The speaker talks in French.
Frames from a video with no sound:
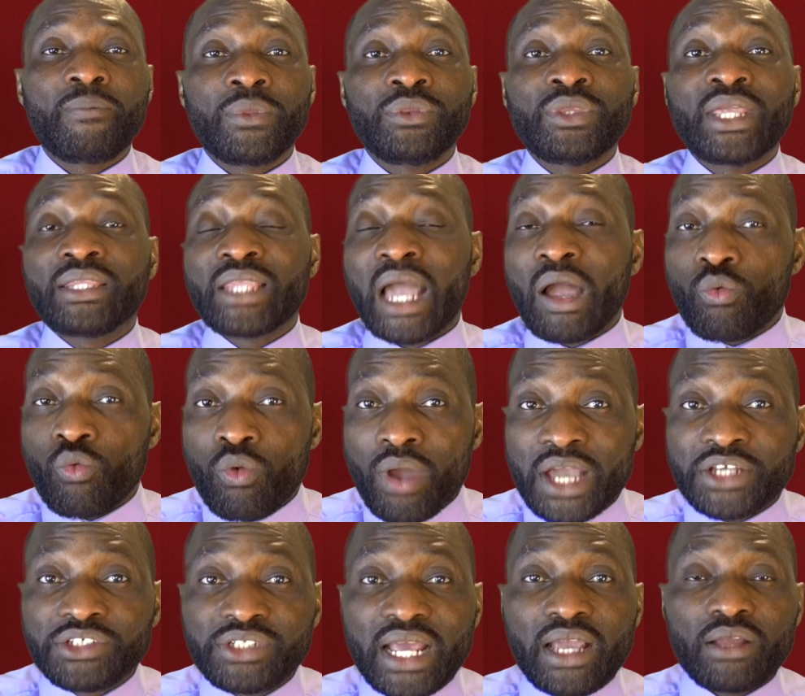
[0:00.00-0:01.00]
de
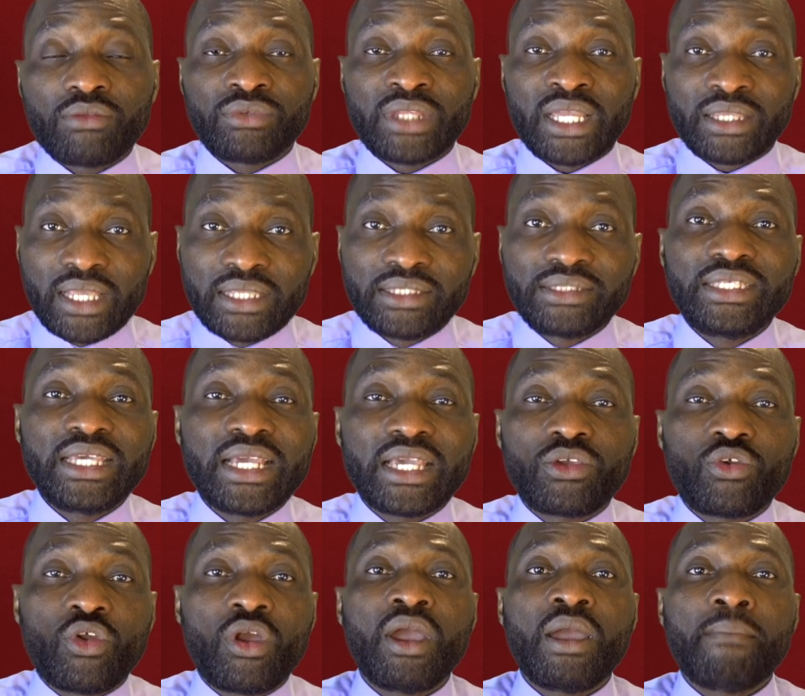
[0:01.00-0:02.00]
t'encourager, de te
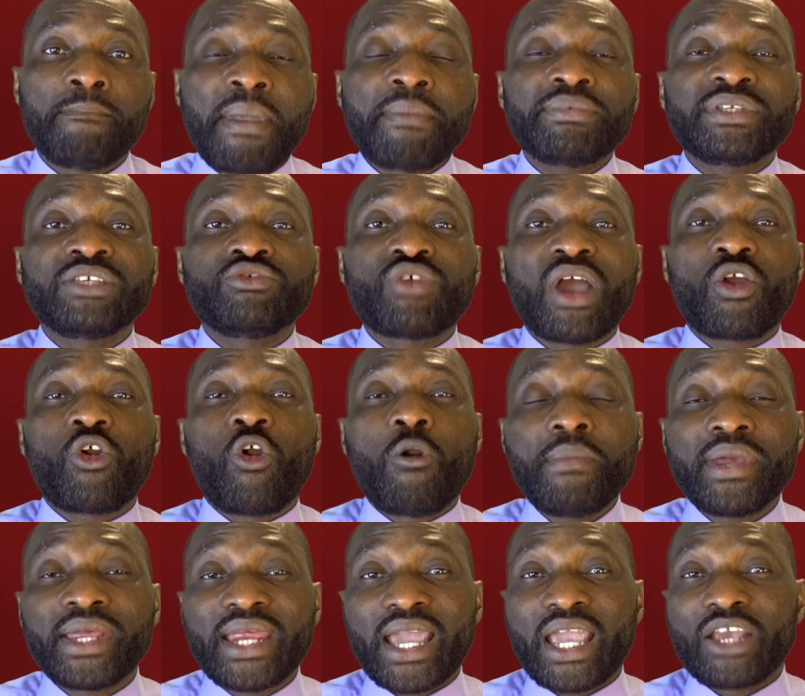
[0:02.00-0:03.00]
dire que même si tu as
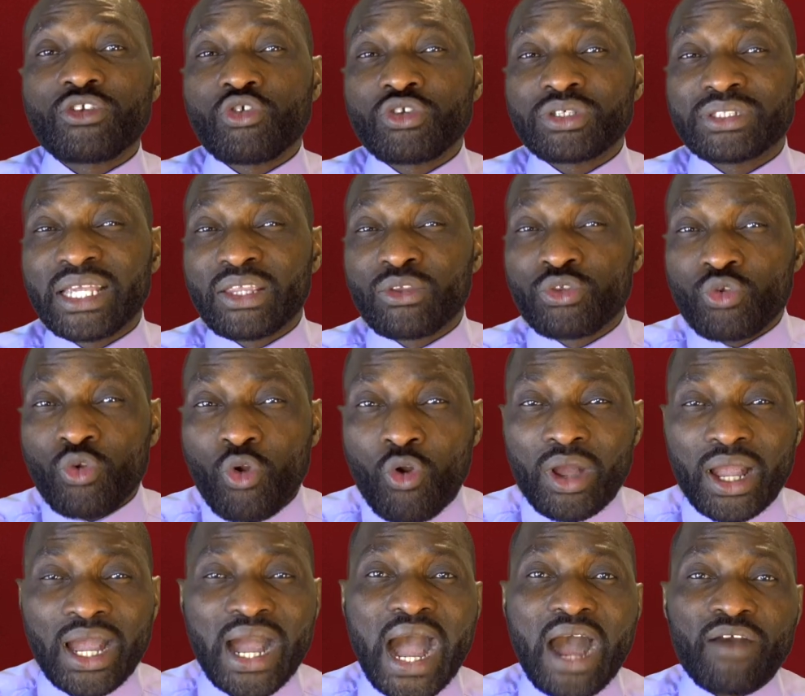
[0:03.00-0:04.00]
commis quelque chose de trop
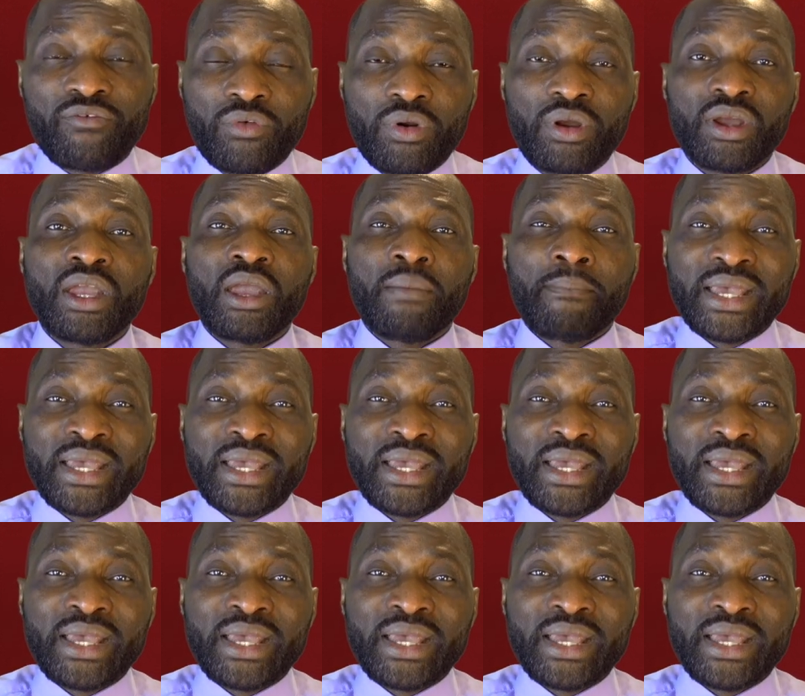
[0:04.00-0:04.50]
grave,